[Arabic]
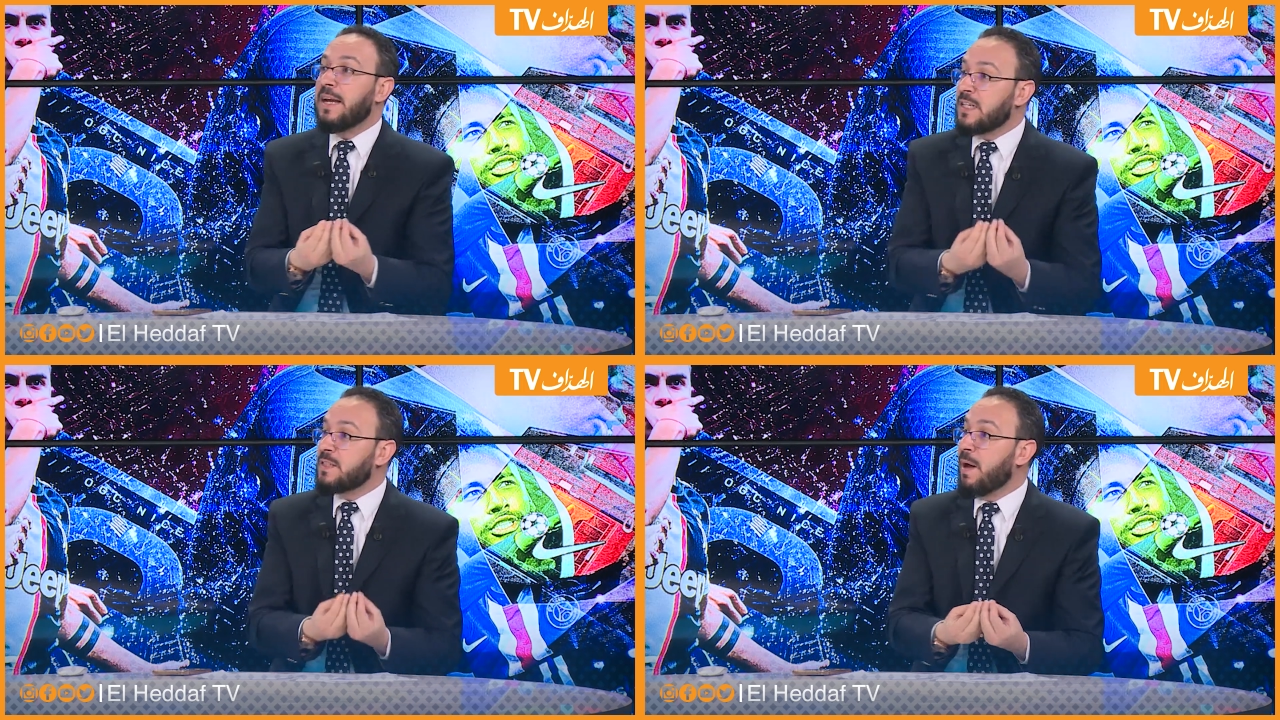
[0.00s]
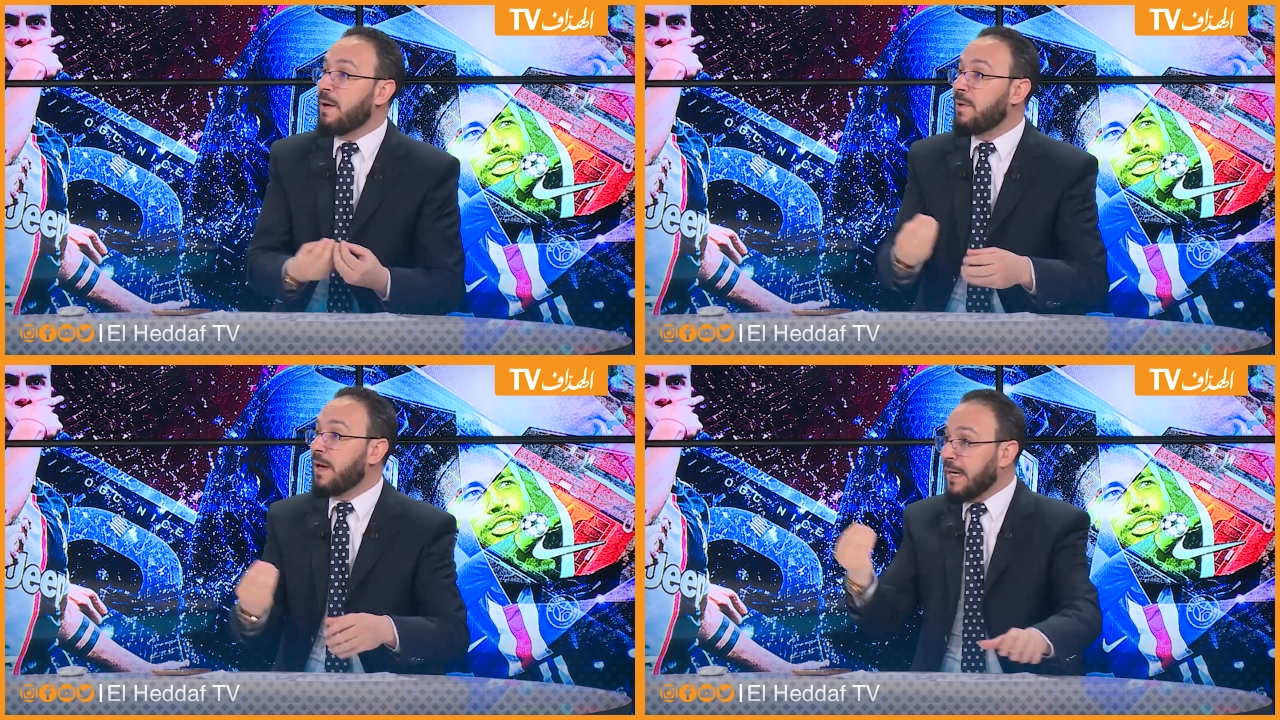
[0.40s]
عن
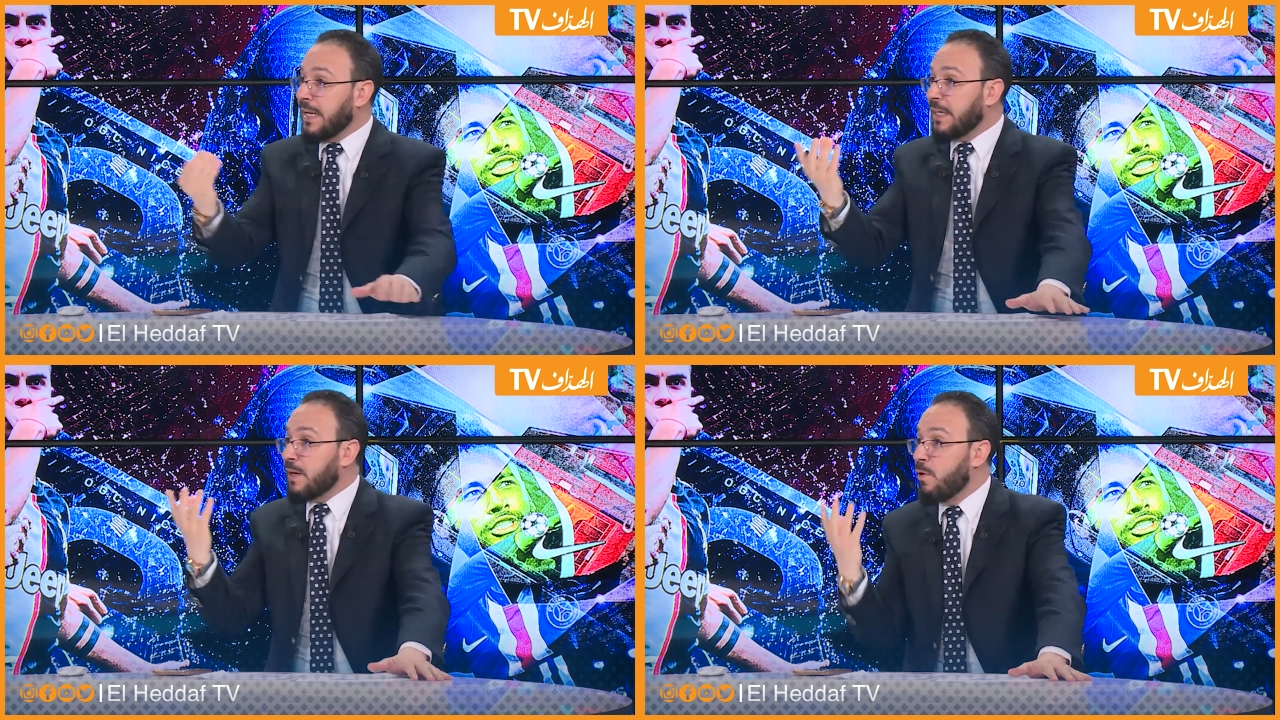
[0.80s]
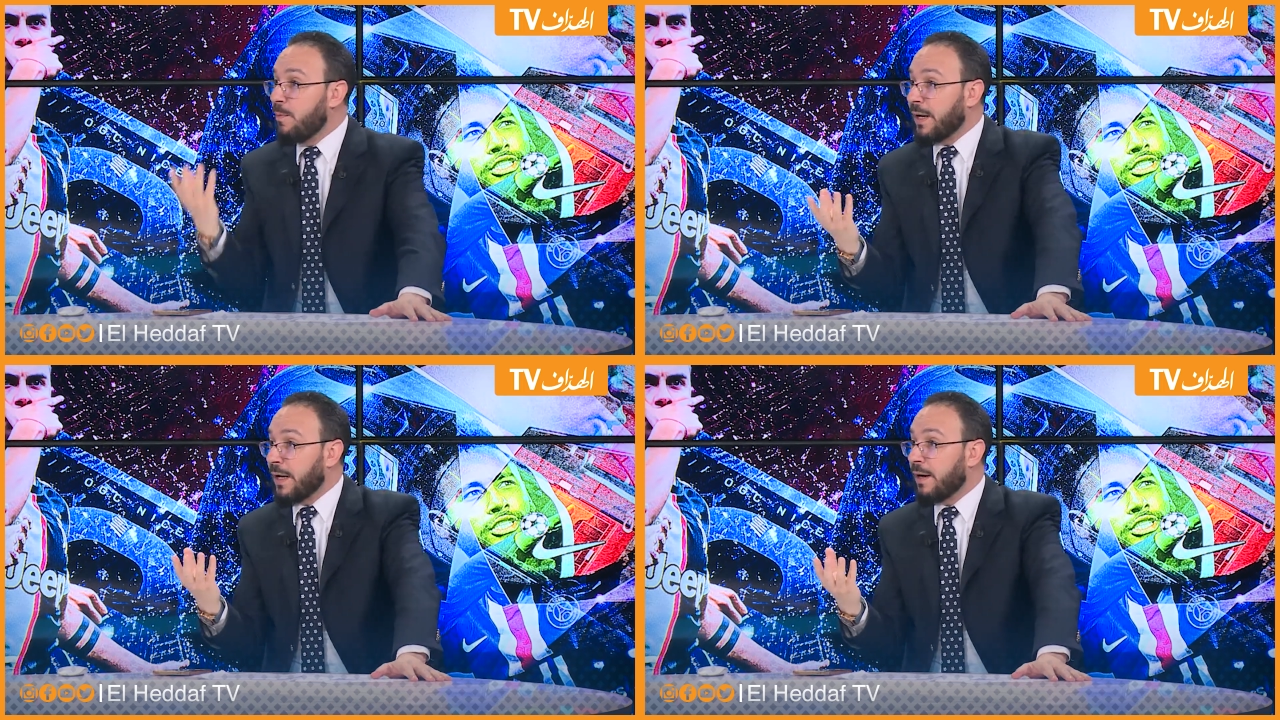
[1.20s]
اسباب إيه نعطيك
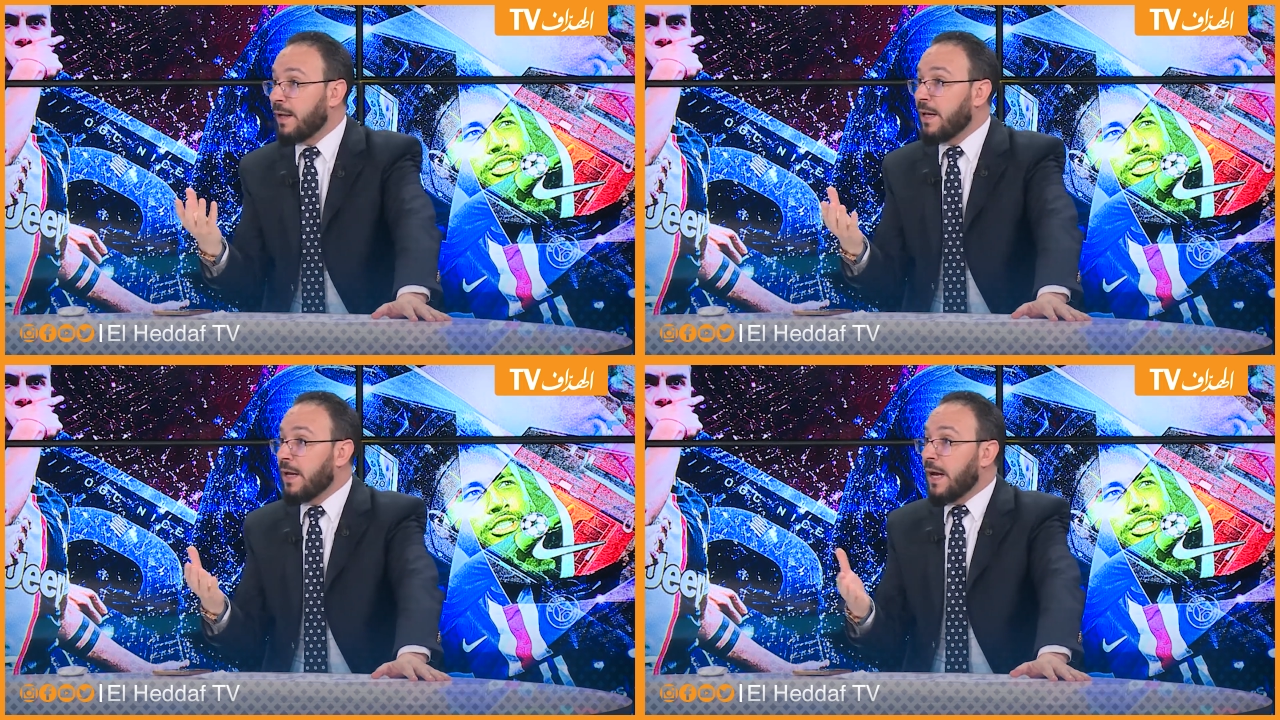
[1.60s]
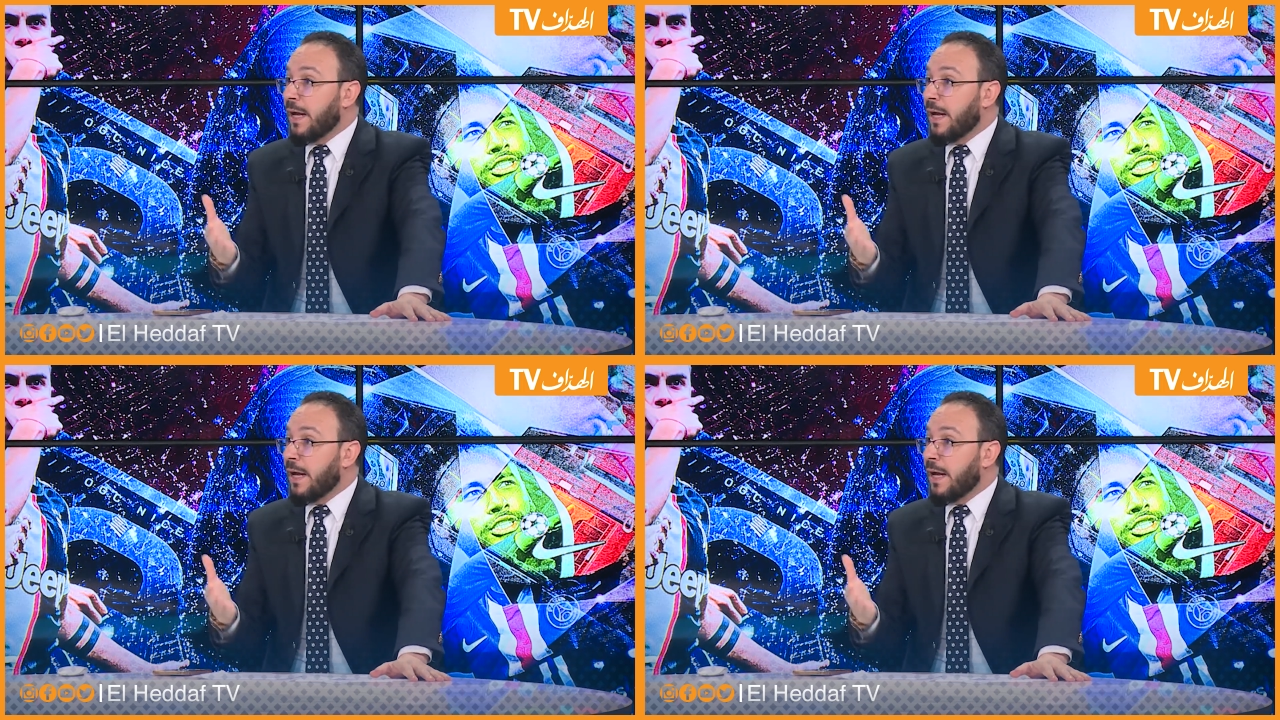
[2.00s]
مبرر آه.